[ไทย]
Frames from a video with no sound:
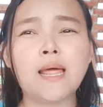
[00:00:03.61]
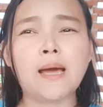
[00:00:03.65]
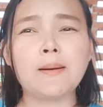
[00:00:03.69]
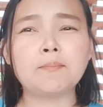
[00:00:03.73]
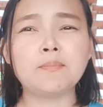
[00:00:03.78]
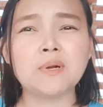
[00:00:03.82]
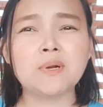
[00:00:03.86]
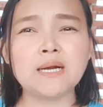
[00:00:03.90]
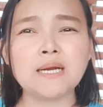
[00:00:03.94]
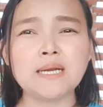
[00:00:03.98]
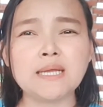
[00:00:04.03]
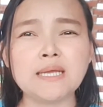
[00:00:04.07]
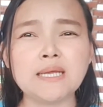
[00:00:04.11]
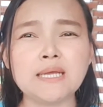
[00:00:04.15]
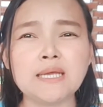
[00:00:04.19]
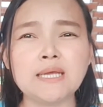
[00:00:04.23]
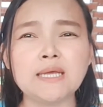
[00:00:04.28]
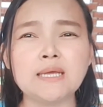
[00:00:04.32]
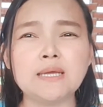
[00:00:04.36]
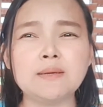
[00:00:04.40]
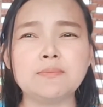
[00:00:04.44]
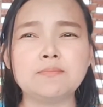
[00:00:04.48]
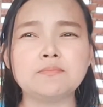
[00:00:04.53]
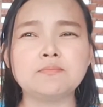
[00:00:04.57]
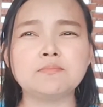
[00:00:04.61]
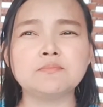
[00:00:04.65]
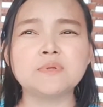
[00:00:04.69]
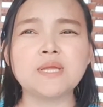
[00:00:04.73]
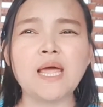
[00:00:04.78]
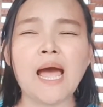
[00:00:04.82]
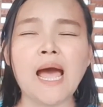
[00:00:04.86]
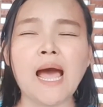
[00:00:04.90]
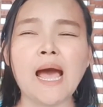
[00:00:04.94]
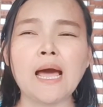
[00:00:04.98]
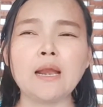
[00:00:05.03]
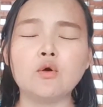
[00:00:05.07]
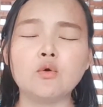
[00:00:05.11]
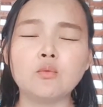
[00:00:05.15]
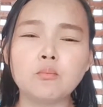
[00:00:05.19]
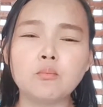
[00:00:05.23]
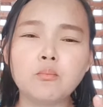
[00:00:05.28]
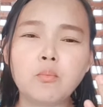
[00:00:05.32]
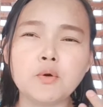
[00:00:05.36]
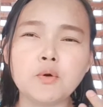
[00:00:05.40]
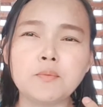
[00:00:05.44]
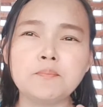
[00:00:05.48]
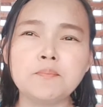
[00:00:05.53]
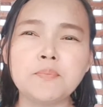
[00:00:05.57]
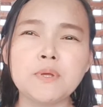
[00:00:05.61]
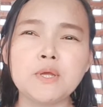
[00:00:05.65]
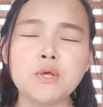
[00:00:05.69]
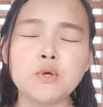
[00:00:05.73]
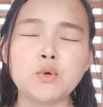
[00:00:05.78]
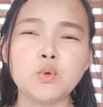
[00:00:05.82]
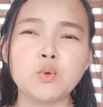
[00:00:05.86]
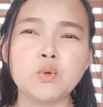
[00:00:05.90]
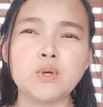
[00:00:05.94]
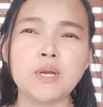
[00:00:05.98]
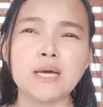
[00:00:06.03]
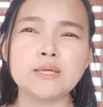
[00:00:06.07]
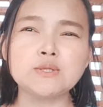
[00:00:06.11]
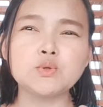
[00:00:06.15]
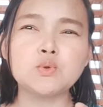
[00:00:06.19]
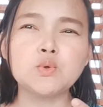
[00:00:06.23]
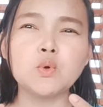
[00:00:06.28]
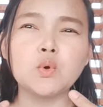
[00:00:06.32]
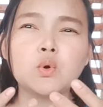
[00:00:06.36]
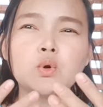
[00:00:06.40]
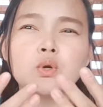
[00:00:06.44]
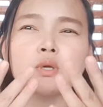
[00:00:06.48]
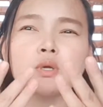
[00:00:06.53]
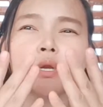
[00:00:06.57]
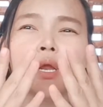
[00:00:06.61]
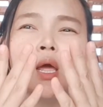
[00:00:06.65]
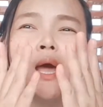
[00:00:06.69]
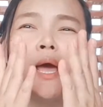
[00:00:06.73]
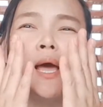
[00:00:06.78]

นำครีมทาลงบนผิวนะทุกคน